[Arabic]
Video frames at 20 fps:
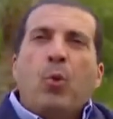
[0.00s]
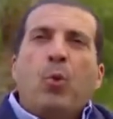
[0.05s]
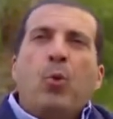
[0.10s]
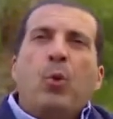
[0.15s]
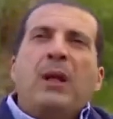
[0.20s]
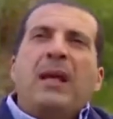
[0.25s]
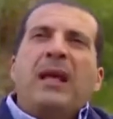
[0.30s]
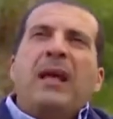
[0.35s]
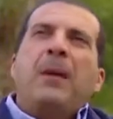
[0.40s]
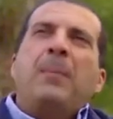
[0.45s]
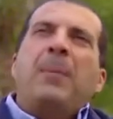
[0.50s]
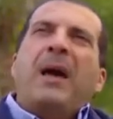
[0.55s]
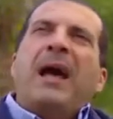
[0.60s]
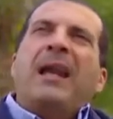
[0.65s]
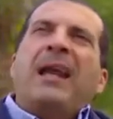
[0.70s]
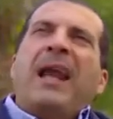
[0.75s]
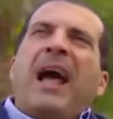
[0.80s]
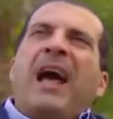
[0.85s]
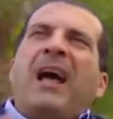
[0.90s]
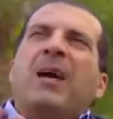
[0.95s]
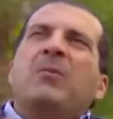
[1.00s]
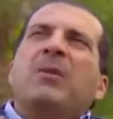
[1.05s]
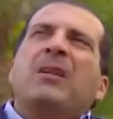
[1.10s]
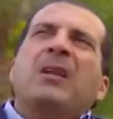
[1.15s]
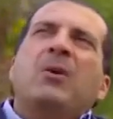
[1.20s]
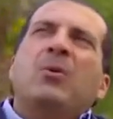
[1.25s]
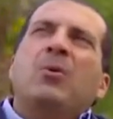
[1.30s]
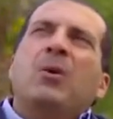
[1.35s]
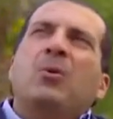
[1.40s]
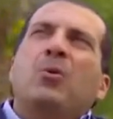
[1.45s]
وليه بقى الحجم
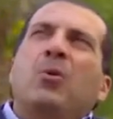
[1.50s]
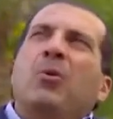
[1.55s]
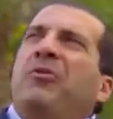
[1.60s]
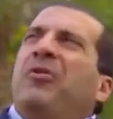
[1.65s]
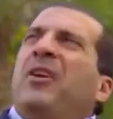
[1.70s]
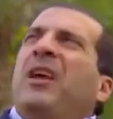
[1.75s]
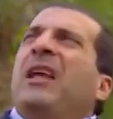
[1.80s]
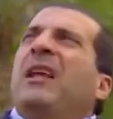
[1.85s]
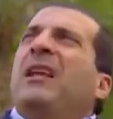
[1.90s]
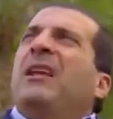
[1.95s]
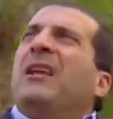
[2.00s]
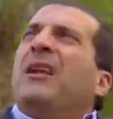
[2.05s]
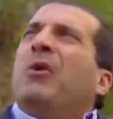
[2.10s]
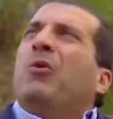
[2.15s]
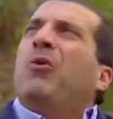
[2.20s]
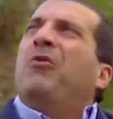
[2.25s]
دون وفين